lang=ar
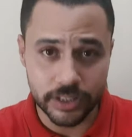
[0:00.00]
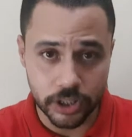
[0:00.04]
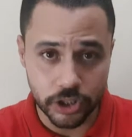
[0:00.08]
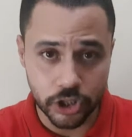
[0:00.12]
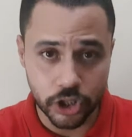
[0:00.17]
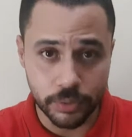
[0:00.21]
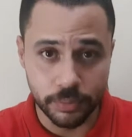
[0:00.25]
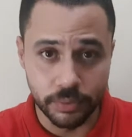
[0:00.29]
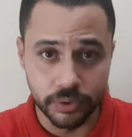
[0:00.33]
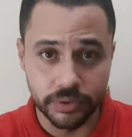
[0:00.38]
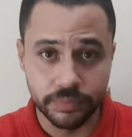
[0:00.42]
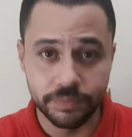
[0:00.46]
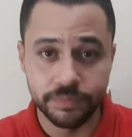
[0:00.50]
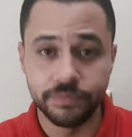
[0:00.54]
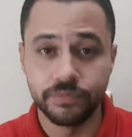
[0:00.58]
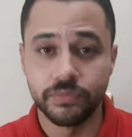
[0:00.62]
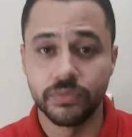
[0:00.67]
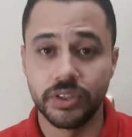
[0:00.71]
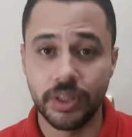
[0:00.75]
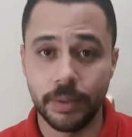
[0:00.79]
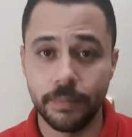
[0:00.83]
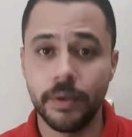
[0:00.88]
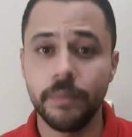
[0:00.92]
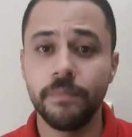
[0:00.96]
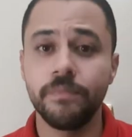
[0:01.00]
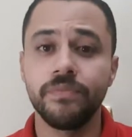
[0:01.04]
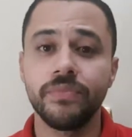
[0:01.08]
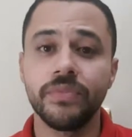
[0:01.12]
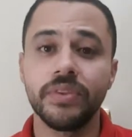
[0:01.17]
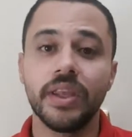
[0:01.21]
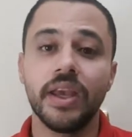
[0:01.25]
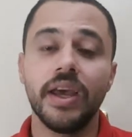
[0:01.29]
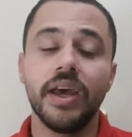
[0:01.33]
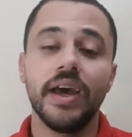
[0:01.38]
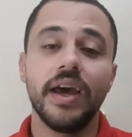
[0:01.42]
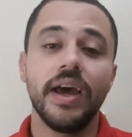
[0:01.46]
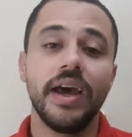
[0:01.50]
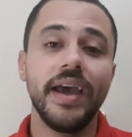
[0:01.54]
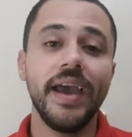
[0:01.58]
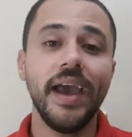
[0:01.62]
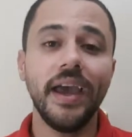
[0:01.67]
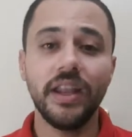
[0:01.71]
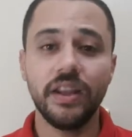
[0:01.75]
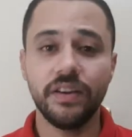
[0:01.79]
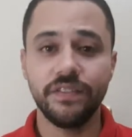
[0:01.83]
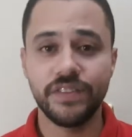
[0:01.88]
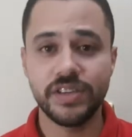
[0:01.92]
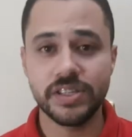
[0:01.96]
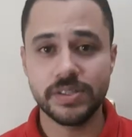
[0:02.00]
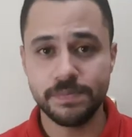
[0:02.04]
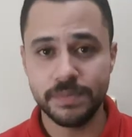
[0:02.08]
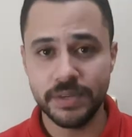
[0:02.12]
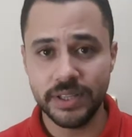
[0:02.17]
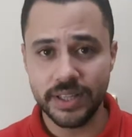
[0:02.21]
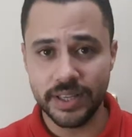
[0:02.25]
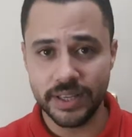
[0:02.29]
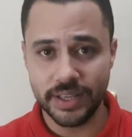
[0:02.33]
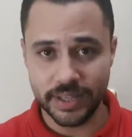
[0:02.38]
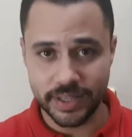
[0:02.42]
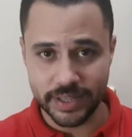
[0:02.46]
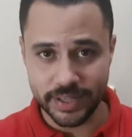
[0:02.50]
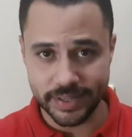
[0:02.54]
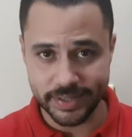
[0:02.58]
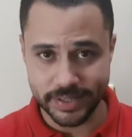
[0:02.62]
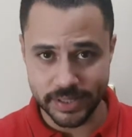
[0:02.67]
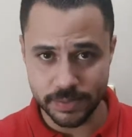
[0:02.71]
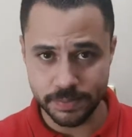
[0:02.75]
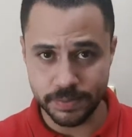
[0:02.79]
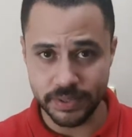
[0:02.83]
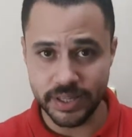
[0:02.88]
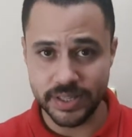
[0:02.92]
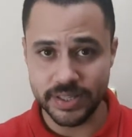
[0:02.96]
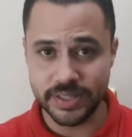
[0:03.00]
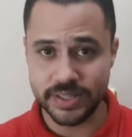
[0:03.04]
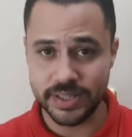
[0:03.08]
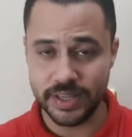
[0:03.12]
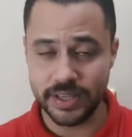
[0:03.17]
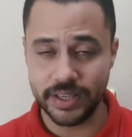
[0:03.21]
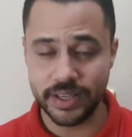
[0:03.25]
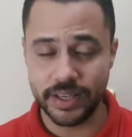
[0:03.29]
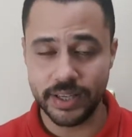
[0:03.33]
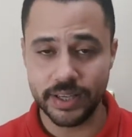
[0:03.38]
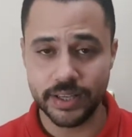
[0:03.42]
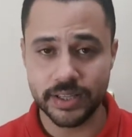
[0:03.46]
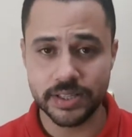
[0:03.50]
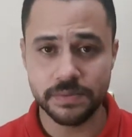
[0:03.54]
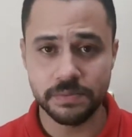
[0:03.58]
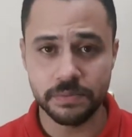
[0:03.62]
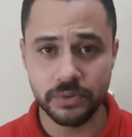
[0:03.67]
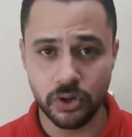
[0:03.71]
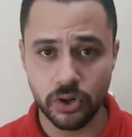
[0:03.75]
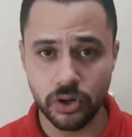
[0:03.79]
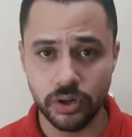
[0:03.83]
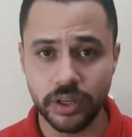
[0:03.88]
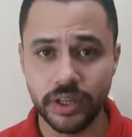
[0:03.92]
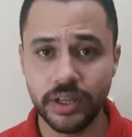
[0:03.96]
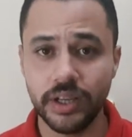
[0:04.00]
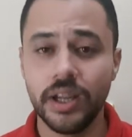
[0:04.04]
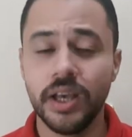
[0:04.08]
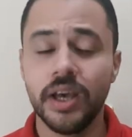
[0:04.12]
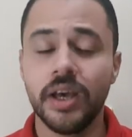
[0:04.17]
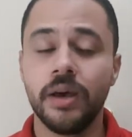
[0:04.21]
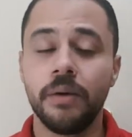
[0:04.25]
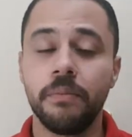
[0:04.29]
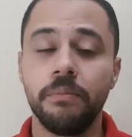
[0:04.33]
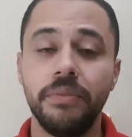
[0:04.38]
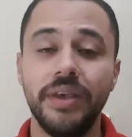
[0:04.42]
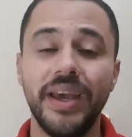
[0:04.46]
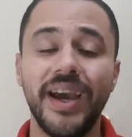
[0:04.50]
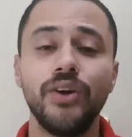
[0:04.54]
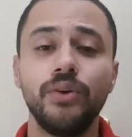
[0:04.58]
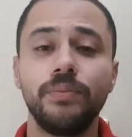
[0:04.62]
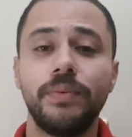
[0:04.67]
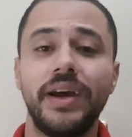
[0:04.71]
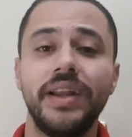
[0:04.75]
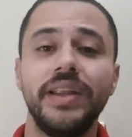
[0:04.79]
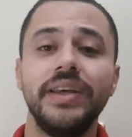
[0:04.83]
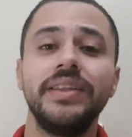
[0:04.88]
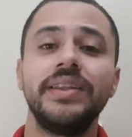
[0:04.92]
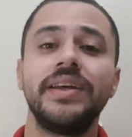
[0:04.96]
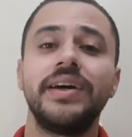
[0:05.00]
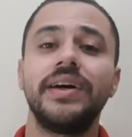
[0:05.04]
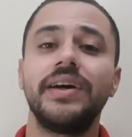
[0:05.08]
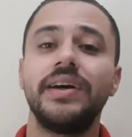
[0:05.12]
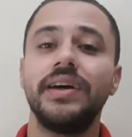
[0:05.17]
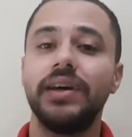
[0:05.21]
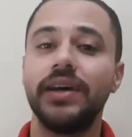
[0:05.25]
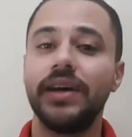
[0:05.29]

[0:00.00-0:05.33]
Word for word: الانقباض تمام احنا في جسمنا كجسم الانسان كجسم الراجل بيغلب علينا